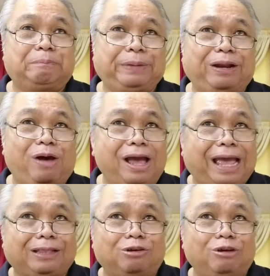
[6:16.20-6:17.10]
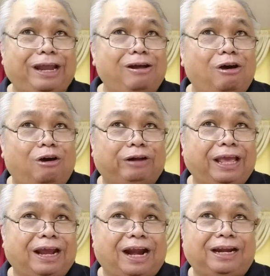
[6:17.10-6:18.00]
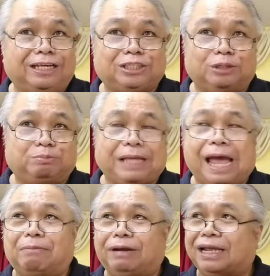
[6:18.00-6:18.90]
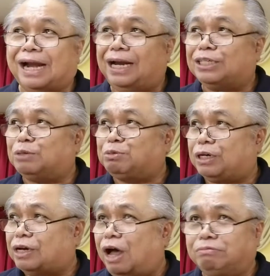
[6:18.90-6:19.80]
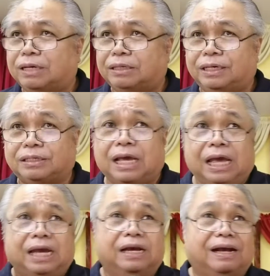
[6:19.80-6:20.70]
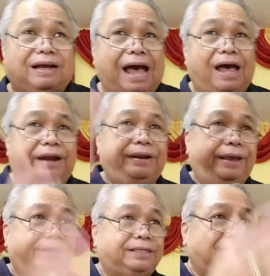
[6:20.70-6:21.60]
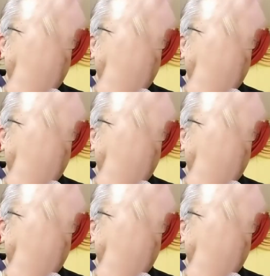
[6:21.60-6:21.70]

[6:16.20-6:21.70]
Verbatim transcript: Pero ang atong ginoo, regardless of time, regardless of circumstances, God is